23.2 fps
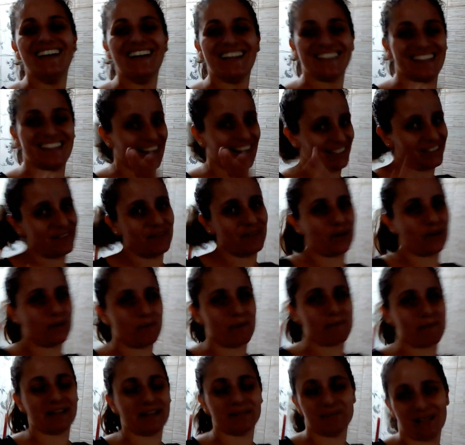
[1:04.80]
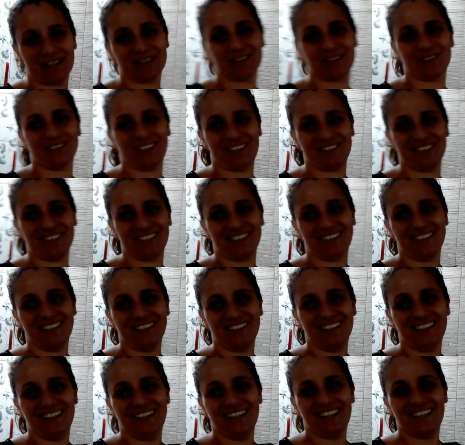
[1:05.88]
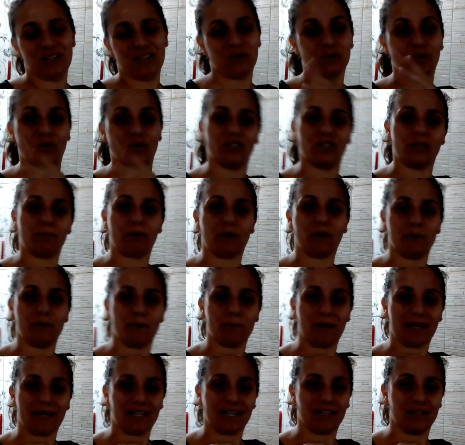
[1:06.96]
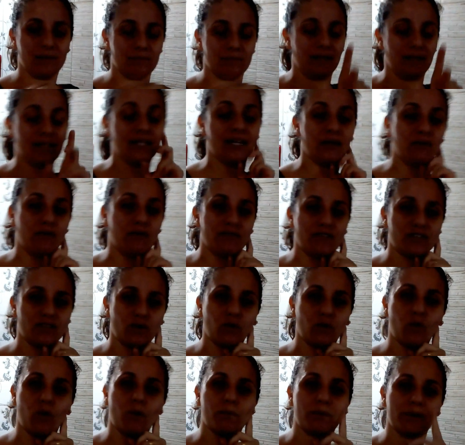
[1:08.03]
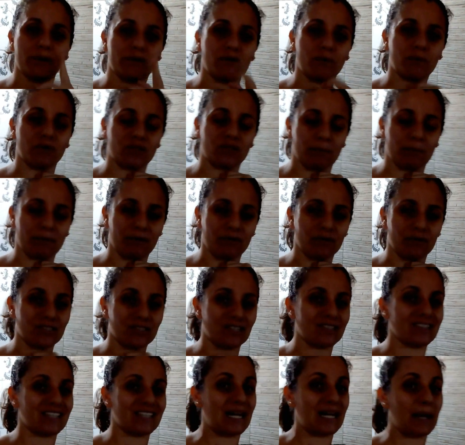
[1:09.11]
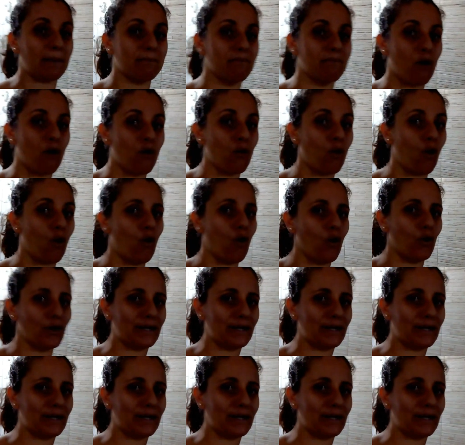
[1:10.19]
Que ela queria comer o Mac Brasil, né, Vi? Eu tô doida pra comer o Mac Alemanha. Eu vou ver se eu compro e eu vou mostrar pra vocês se ele é bom ou